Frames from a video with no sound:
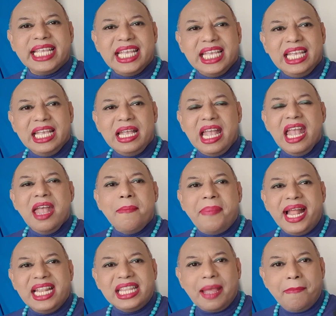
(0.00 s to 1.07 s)
ซื้อ
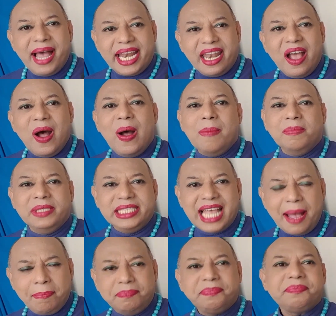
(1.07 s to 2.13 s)
พันธบัตรออมท
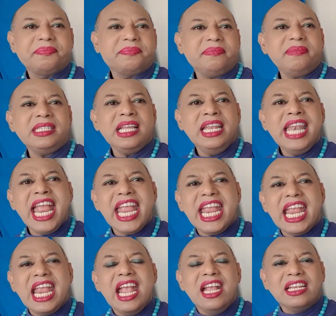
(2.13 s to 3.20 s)
รัพย์ใน
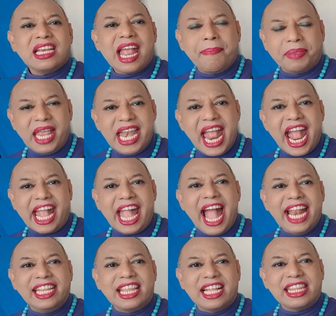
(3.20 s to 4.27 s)
กับธนา
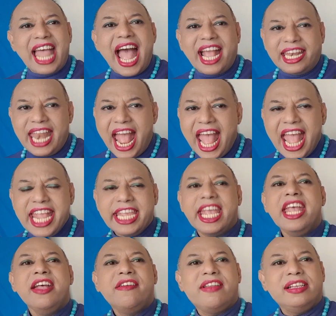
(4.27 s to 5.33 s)
คารต่างๆได้
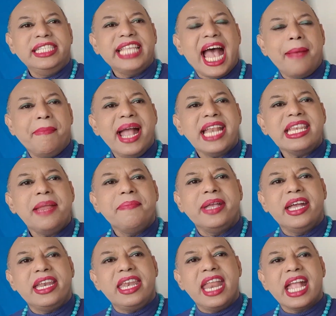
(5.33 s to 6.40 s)
หรือสามารถนำ
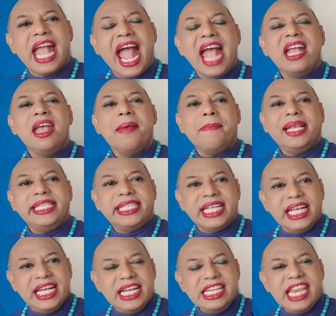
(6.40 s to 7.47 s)
เงินนะคะไป
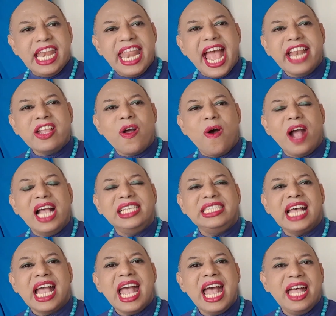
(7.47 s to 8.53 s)
ซื้อในด้านของอ
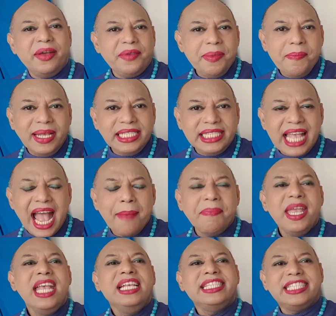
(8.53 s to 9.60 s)
สังหาริมทรัพ
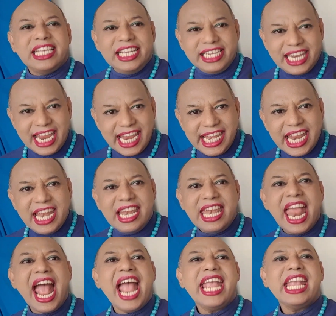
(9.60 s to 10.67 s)
ย์ซื้อที่ดิน
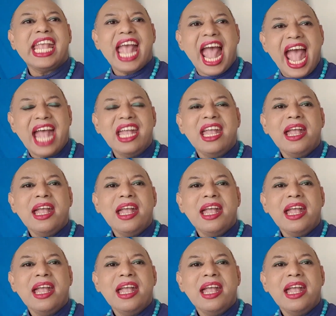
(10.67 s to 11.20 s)
ได้ค่ะ